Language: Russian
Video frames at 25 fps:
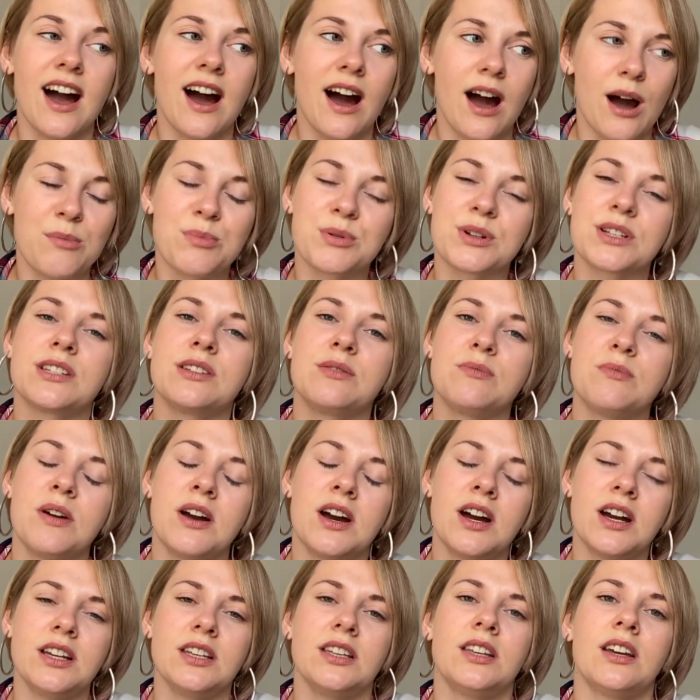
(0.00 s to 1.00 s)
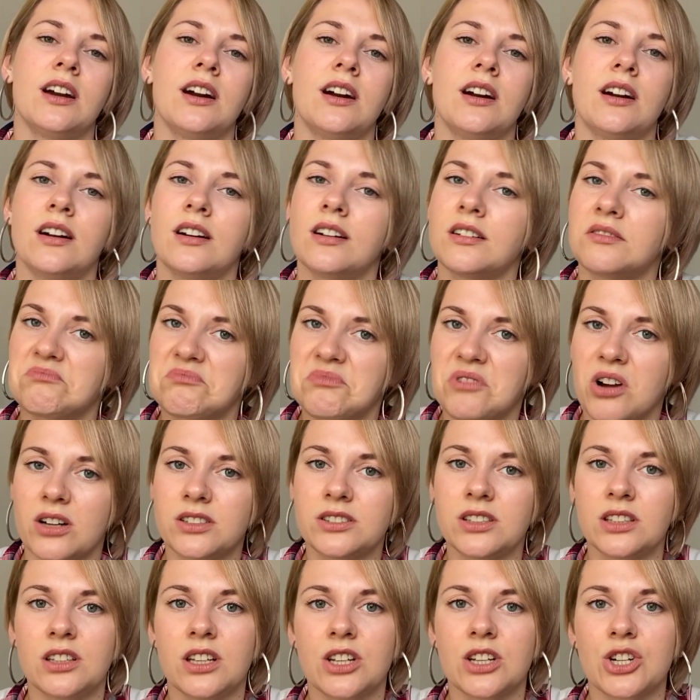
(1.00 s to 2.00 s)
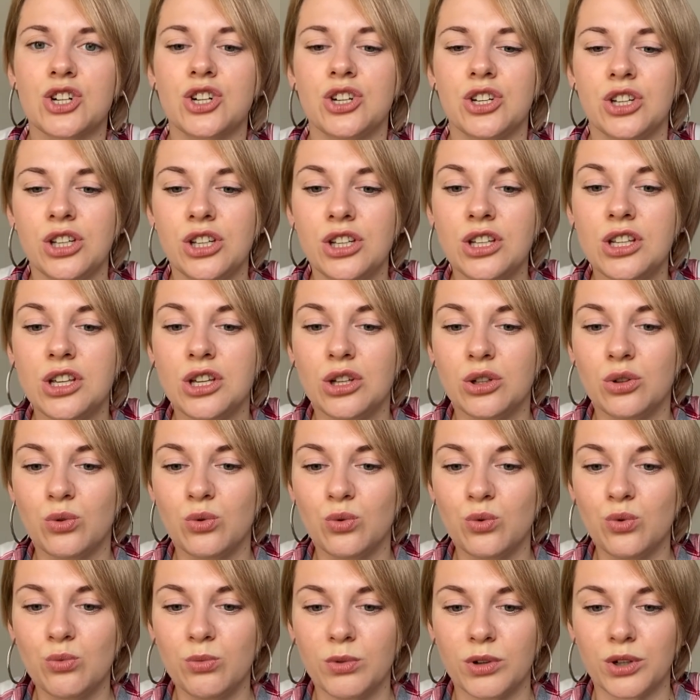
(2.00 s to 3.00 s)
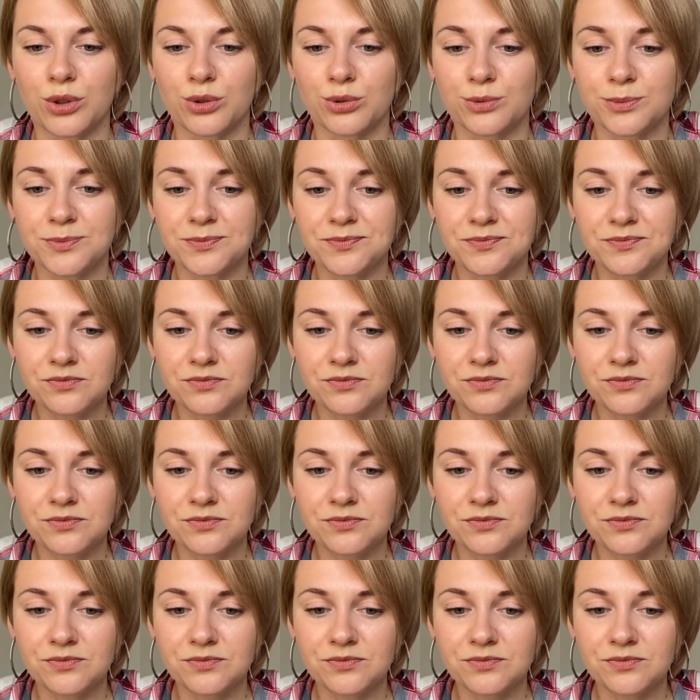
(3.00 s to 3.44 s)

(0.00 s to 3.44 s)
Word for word: А про себя я как-то даже и не думаю.